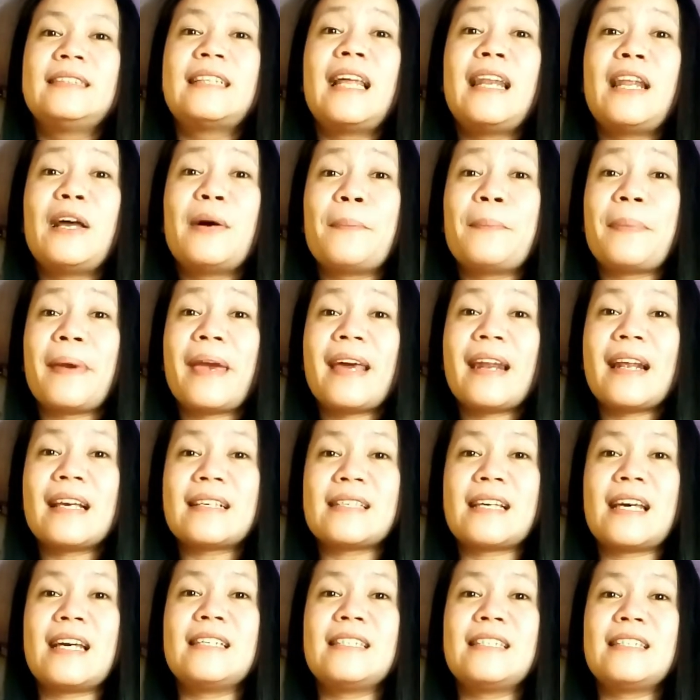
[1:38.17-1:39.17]
dalang pera
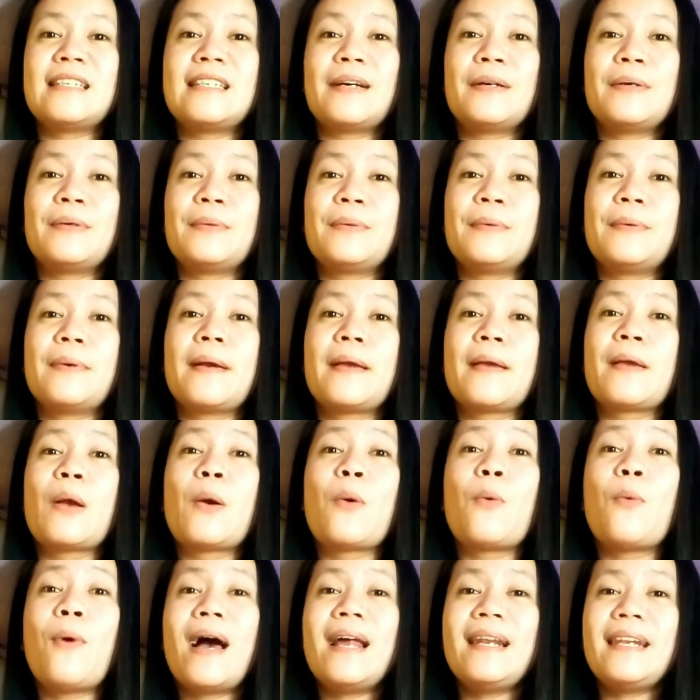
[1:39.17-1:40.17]
sa kanyang
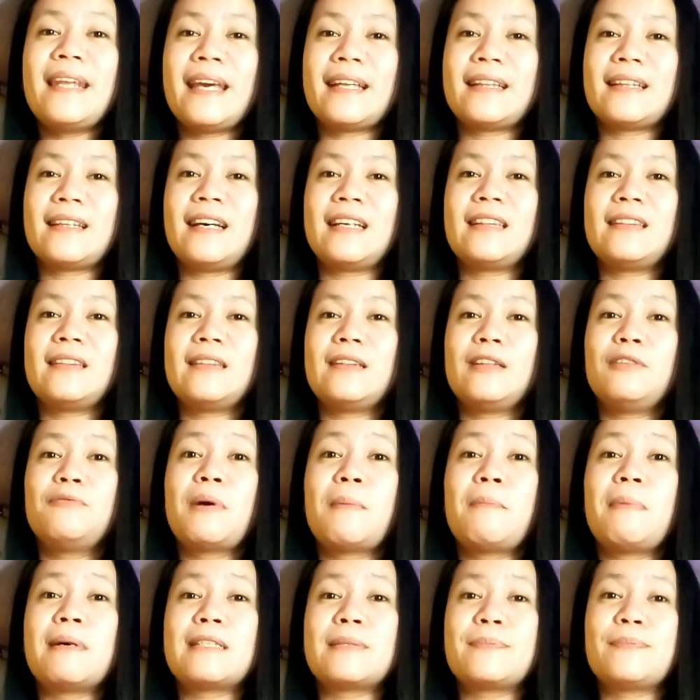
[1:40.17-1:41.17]
wallet at
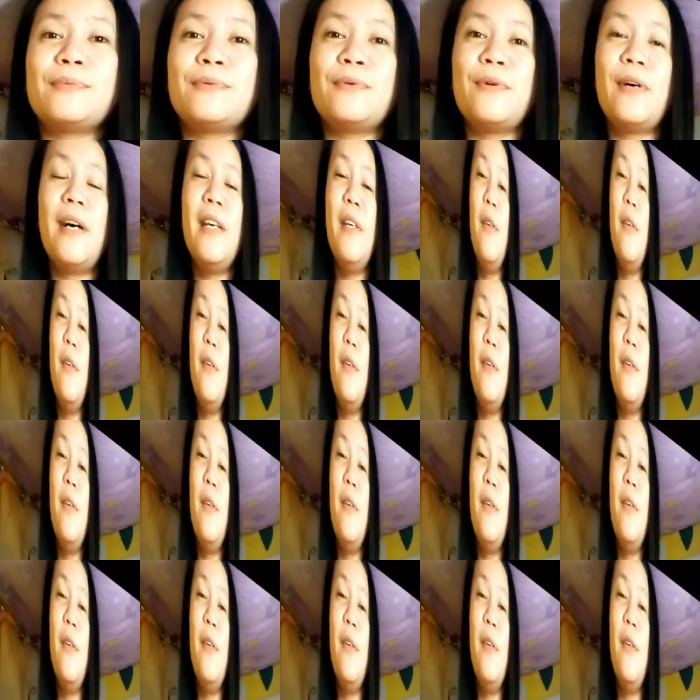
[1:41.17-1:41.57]
lumabas po.